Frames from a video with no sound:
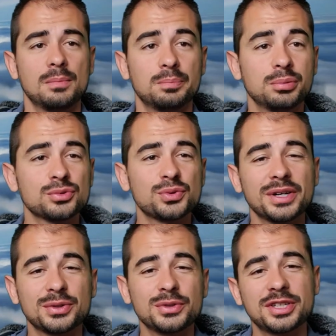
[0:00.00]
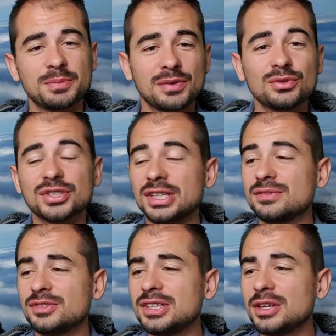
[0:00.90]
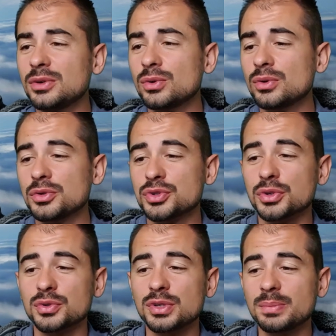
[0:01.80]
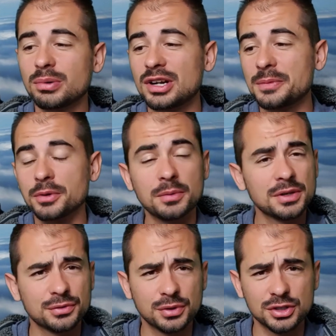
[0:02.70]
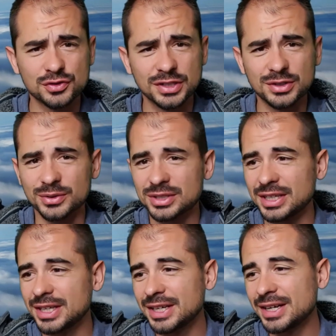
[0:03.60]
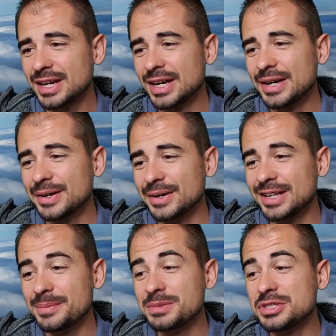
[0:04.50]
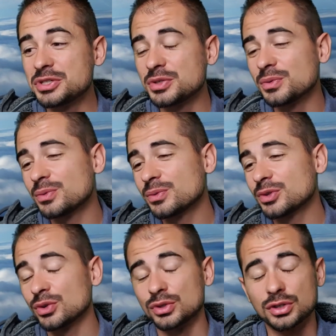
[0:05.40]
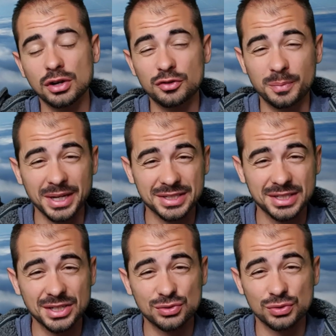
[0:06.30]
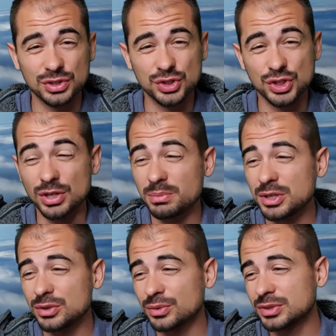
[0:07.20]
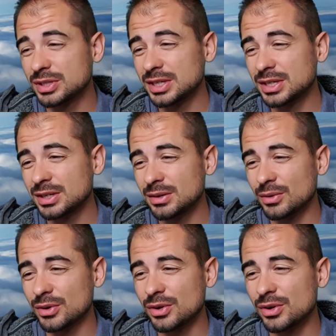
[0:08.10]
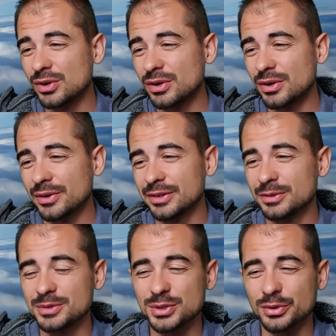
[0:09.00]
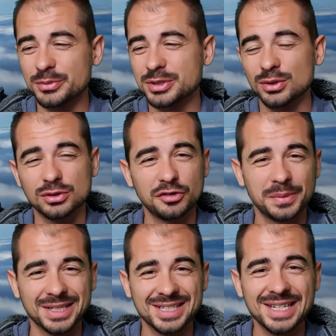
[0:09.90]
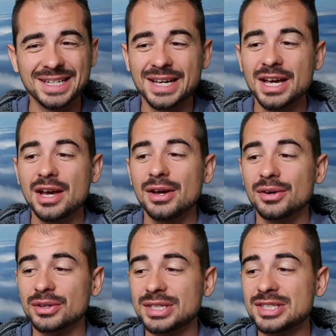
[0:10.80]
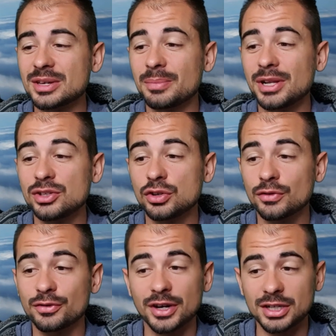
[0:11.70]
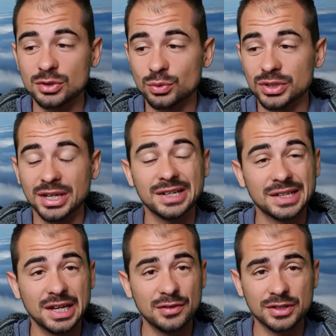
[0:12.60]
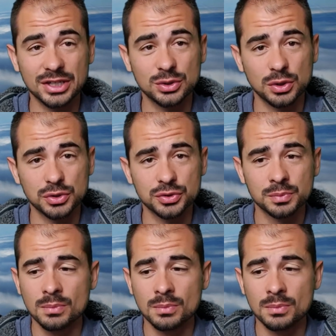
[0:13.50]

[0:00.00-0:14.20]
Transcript: Bonjour à tous et bienvenue dans cette vidéo. Aujourd'hui, pour la première fois, je vais tenter euh, la mission dans le golfe Persique. Je n'ai jamais tenté encore une hein, missions comme ça dans le golfe Persique euh, qui s'appelle Dogfight contre un F-14.